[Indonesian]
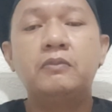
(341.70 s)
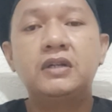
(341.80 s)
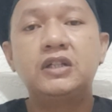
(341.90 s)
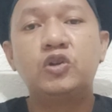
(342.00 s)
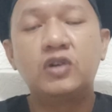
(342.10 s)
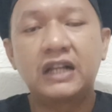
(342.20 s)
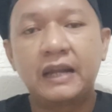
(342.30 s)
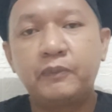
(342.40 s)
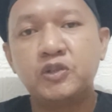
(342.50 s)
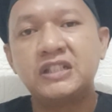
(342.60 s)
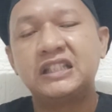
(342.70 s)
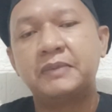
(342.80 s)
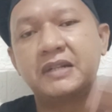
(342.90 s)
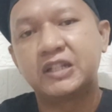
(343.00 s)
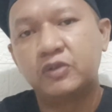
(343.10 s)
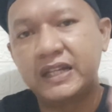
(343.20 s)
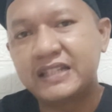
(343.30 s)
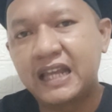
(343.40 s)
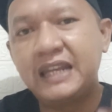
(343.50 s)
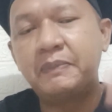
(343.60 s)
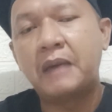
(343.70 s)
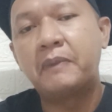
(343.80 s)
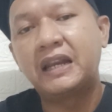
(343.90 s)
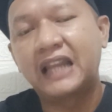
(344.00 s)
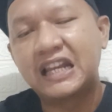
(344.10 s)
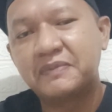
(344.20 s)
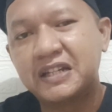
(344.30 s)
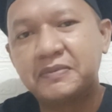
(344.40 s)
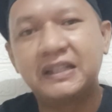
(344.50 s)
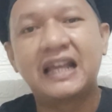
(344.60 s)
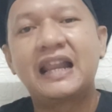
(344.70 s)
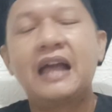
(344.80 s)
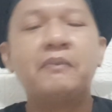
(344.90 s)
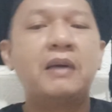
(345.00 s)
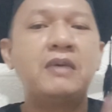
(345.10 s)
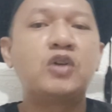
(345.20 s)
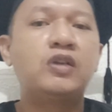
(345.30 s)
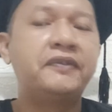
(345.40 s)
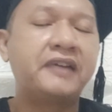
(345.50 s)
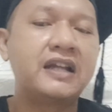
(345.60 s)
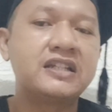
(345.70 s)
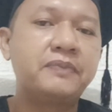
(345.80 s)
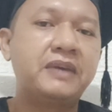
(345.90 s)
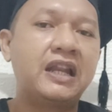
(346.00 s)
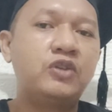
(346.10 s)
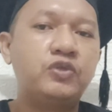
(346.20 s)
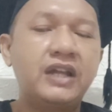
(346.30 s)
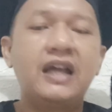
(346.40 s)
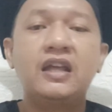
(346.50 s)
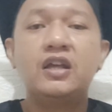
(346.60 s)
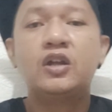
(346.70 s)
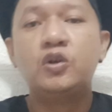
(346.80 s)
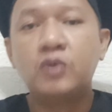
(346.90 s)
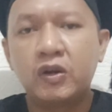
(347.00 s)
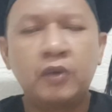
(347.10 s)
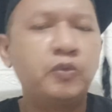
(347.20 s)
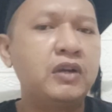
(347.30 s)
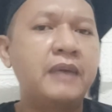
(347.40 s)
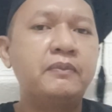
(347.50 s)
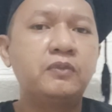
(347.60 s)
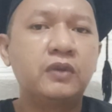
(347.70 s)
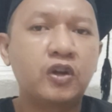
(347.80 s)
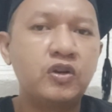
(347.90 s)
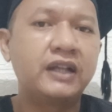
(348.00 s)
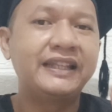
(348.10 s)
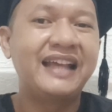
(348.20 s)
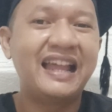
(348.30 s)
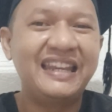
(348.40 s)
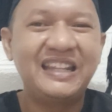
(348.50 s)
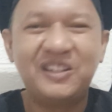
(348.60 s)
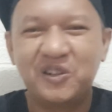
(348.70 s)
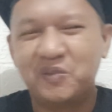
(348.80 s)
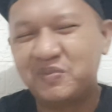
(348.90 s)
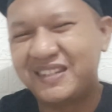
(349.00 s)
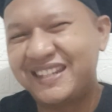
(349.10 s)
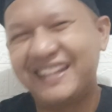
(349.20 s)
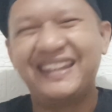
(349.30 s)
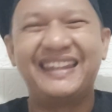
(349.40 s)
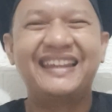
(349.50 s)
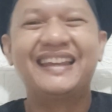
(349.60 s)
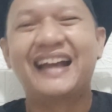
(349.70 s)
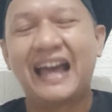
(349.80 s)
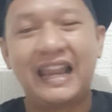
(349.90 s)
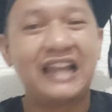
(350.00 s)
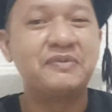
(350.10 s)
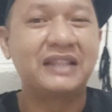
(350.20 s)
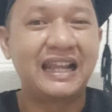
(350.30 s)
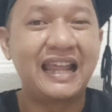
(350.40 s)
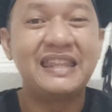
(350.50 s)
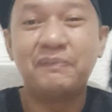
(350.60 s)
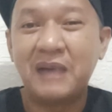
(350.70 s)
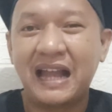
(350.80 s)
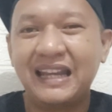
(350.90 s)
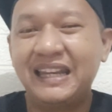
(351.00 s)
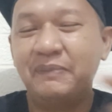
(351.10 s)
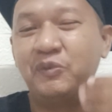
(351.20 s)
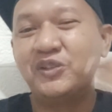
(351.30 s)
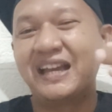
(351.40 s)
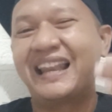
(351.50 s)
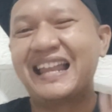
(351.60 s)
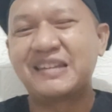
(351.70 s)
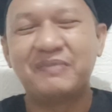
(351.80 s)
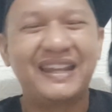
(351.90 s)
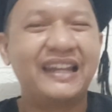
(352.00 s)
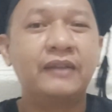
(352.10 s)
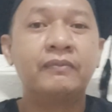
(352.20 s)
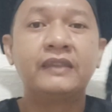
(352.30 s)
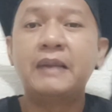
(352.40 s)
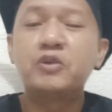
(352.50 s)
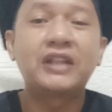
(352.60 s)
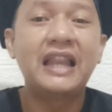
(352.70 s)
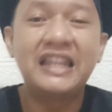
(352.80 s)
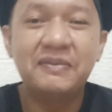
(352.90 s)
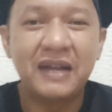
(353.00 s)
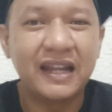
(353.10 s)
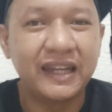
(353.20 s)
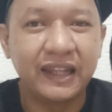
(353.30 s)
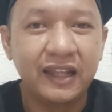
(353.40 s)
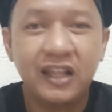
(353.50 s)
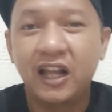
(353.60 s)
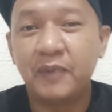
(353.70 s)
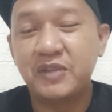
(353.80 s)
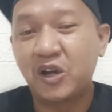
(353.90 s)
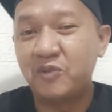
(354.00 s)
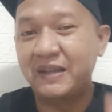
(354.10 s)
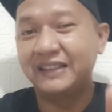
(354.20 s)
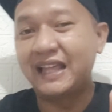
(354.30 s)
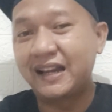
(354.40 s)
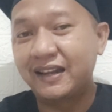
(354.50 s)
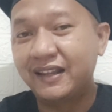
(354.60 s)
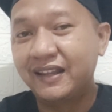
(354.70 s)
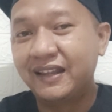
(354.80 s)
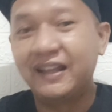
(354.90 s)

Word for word: mendongkrak posisi timnas Indonesia di papan klasemen sementara babak kualifikasi Piala Dunia 2026 ronde ketiga di grup C. Karena kan sementara Jepang ada di puncak klasemen. Nah, menurut kalian gimana nih? Kalau punya komentar,